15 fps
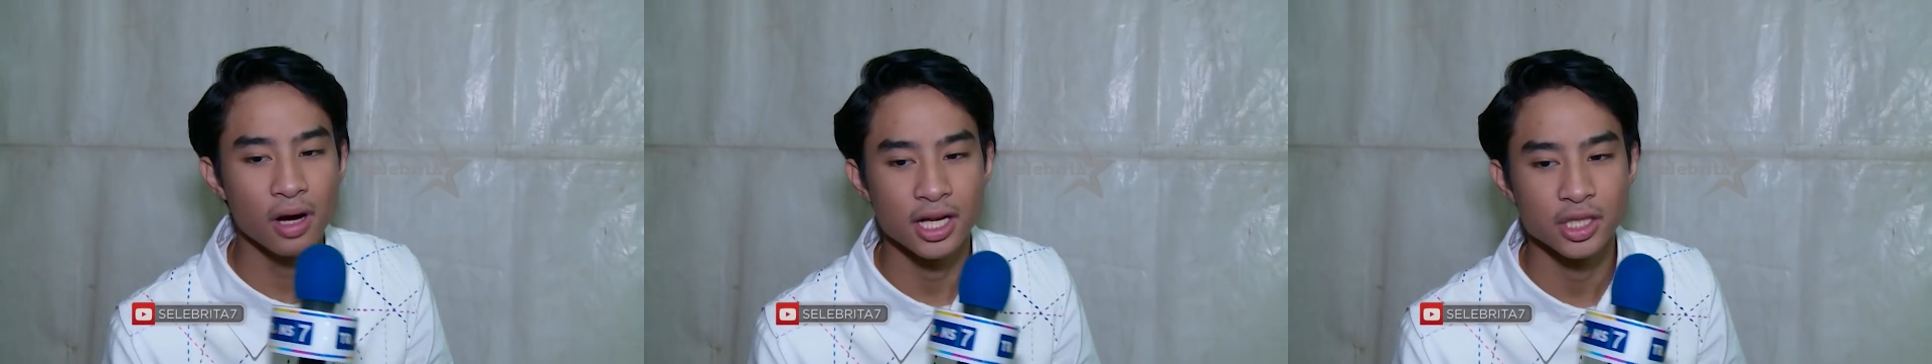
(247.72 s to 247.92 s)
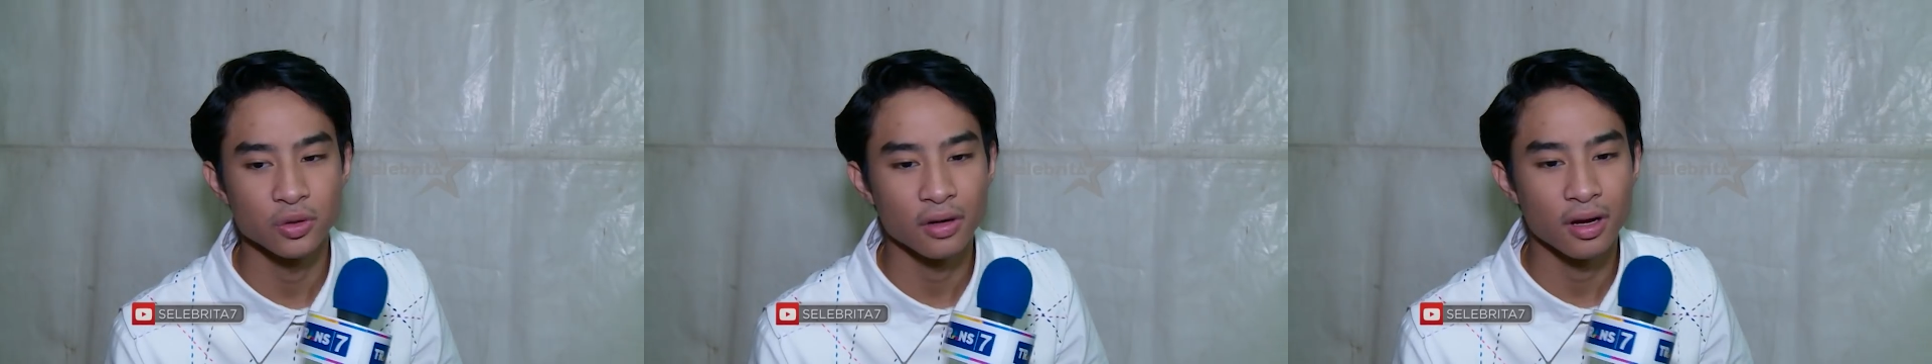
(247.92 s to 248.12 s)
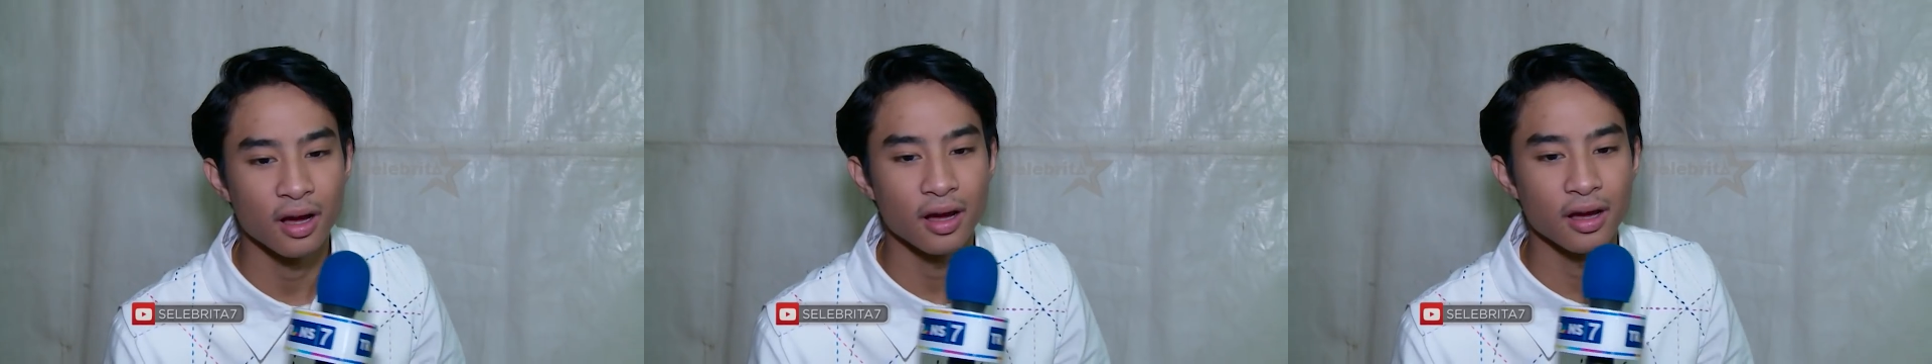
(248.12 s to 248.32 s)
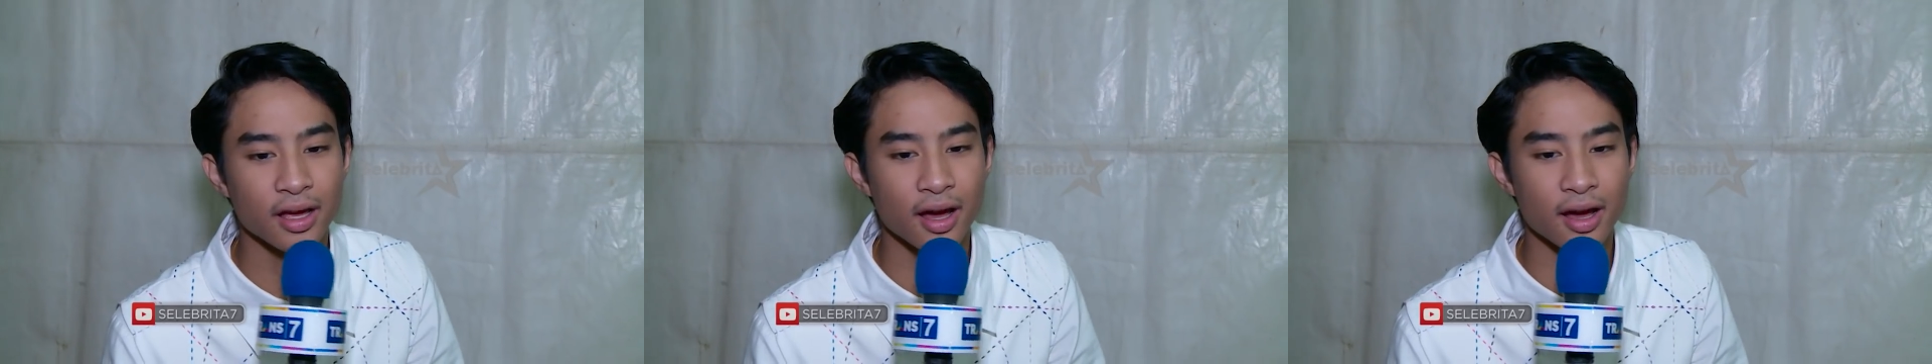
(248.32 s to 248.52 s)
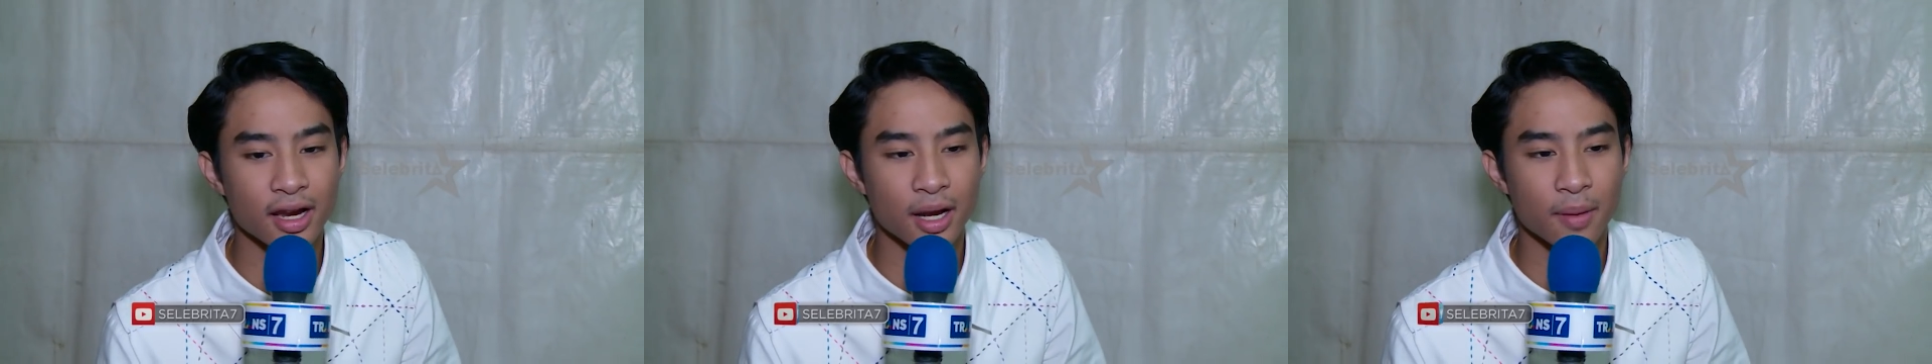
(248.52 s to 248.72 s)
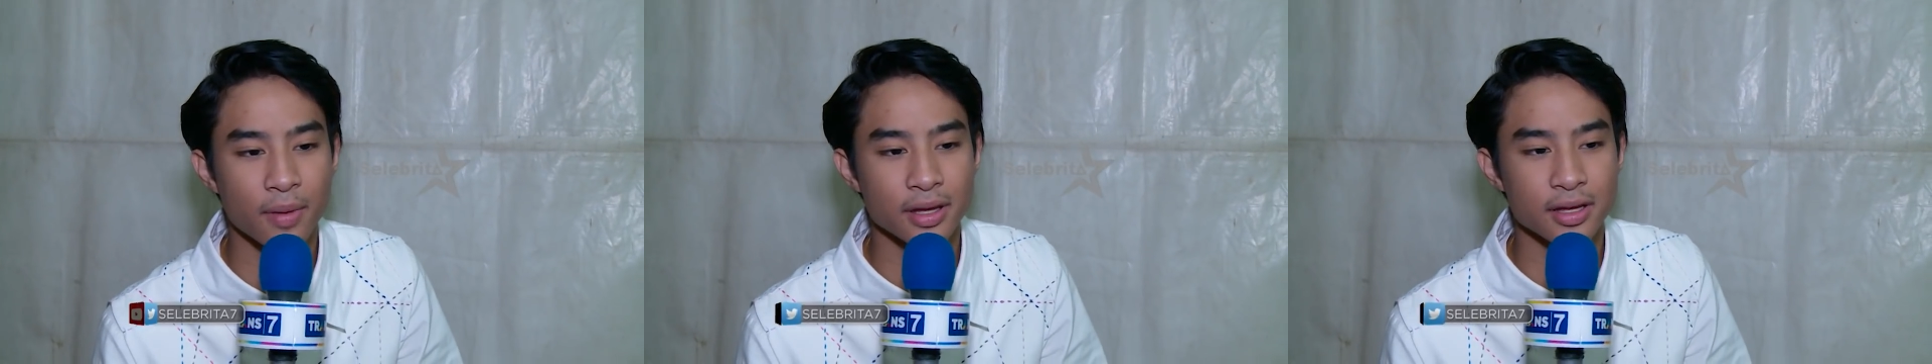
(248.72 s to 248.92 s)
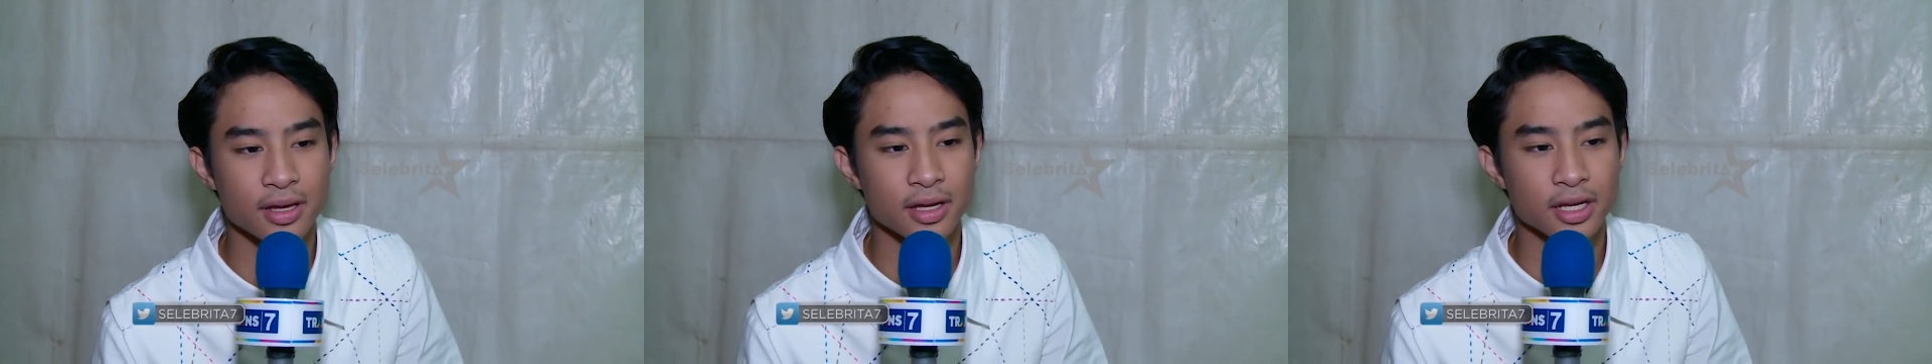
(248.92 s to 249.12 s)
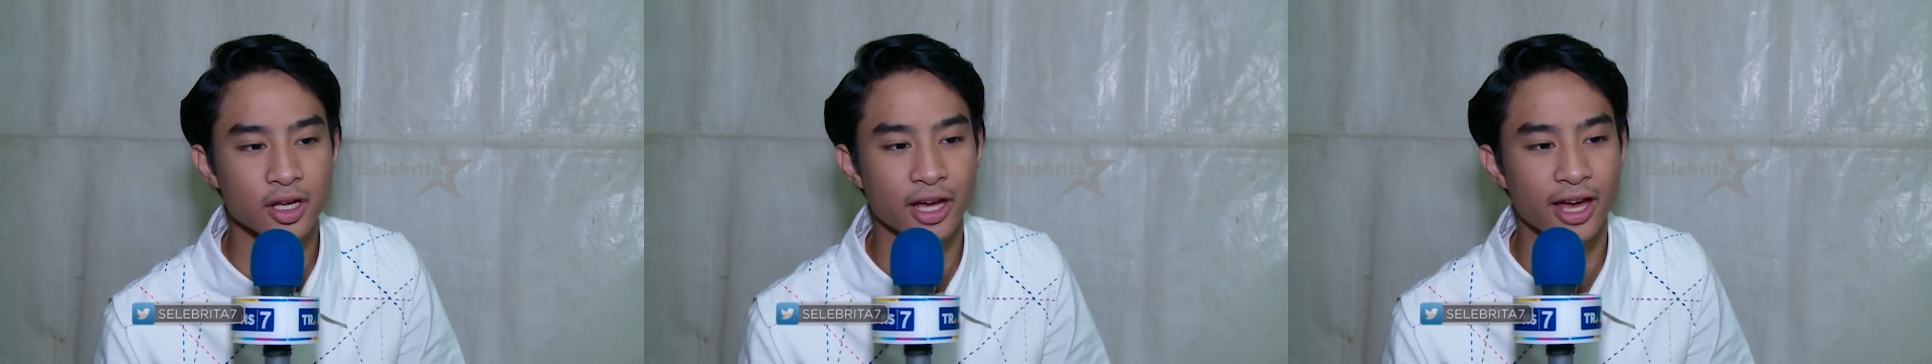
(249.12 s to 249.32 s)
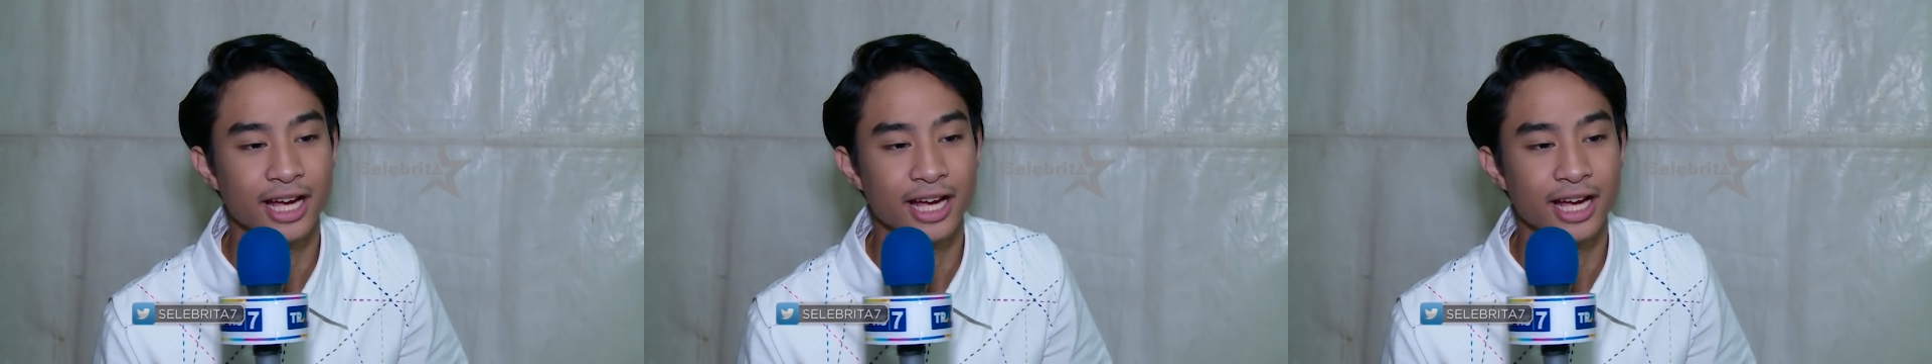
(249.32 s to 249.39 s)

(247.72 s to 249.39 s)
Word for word: nggak suka yang namanya di